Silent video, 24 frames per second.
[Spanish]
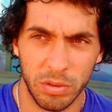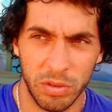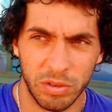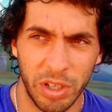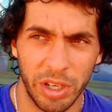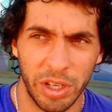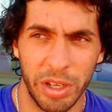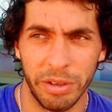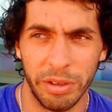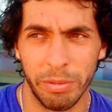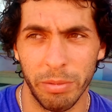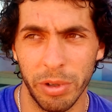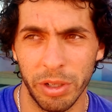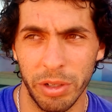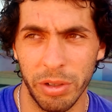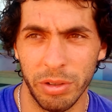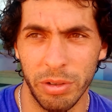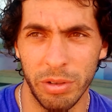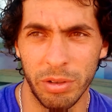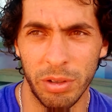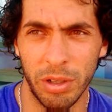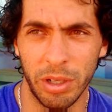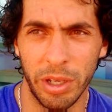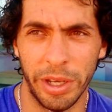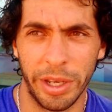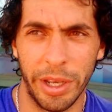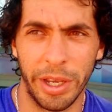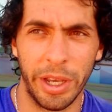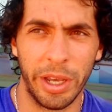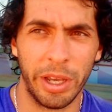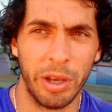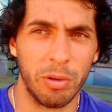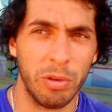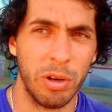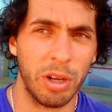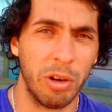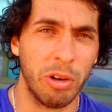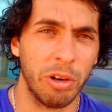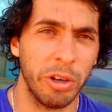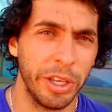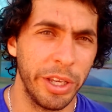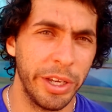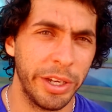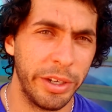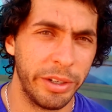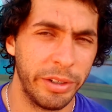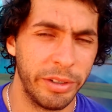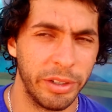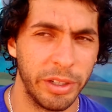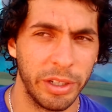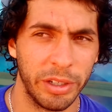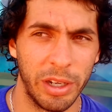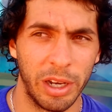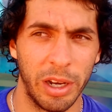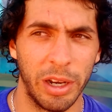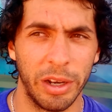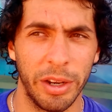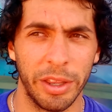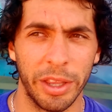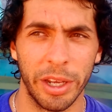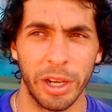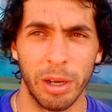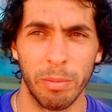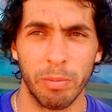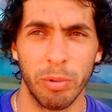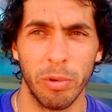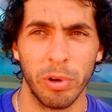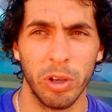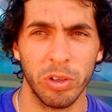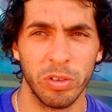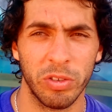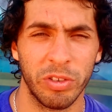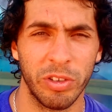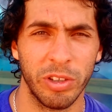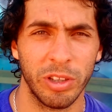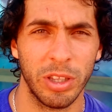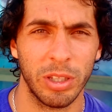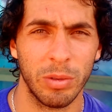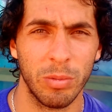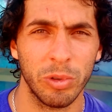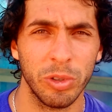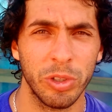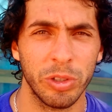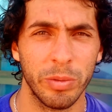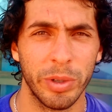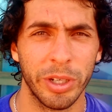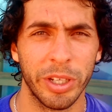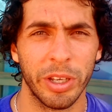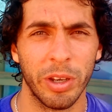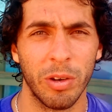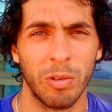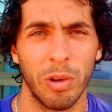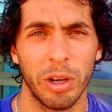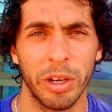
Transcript: Sí, bueno, eh, es una olla. La verdad que el público se siente mucho más que en